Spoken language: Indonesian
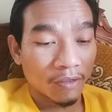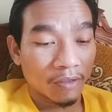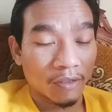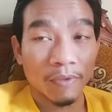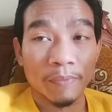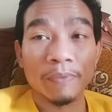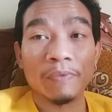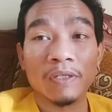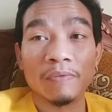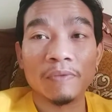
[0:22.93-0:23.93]
Uh, Bapak Ibu
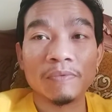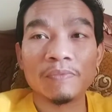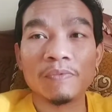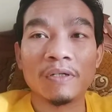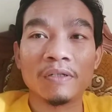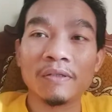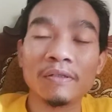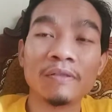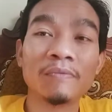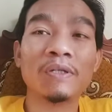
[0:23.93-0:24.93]
dan teman-teman semua,
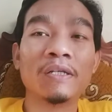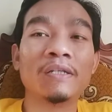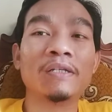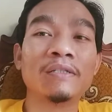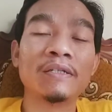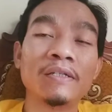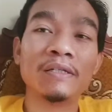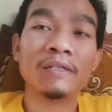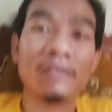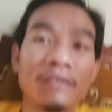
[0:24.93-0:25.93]
ketemu lagi dengan saya di
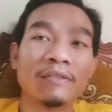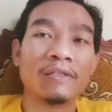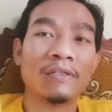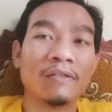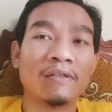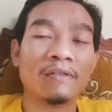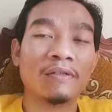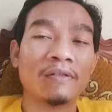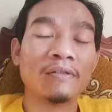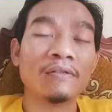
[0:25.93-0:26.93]
channel
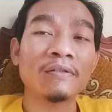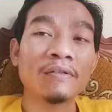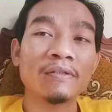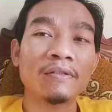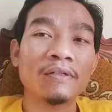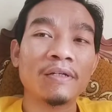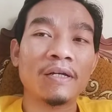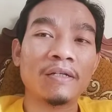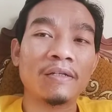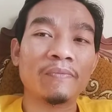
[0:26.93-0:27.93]

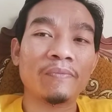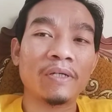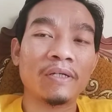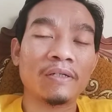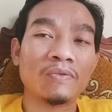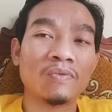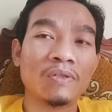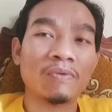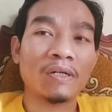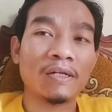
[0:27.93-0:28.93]
Hadim R
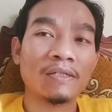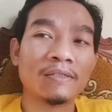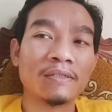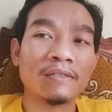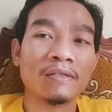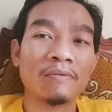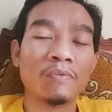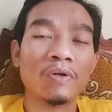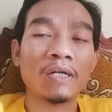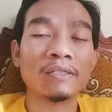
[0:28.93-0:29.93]
Sugiwaras.
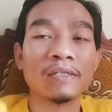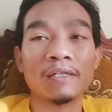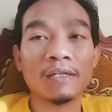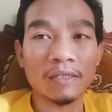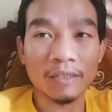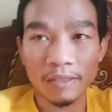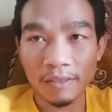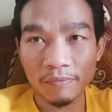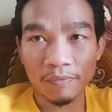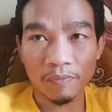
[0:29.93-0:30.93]
Semoga channel
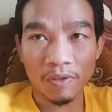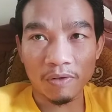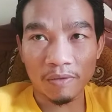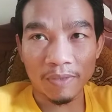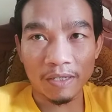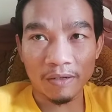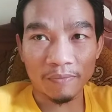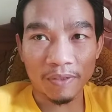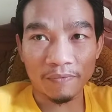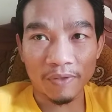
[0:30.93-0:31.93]
ini membawa banyak
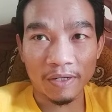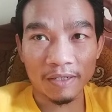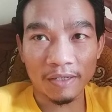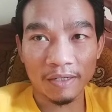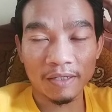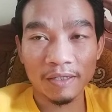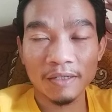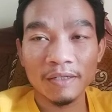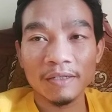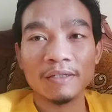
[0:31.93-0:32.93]
manfaat ya.
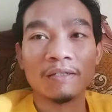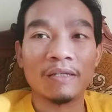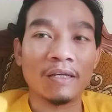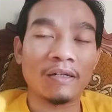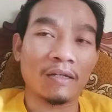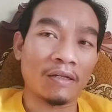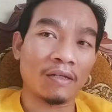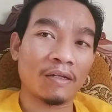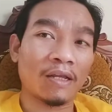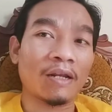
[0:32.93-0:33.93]
Dan
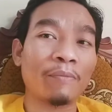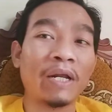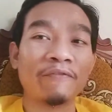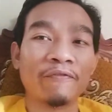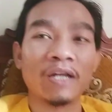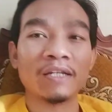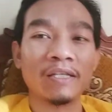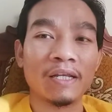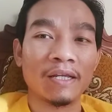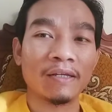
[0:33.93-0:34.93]
ada
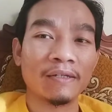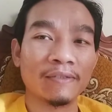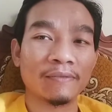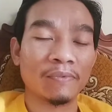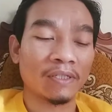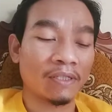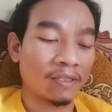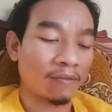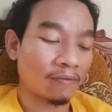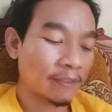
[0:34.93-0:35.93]
manfaatnya lah seperti
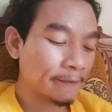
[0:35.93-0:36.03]
itu.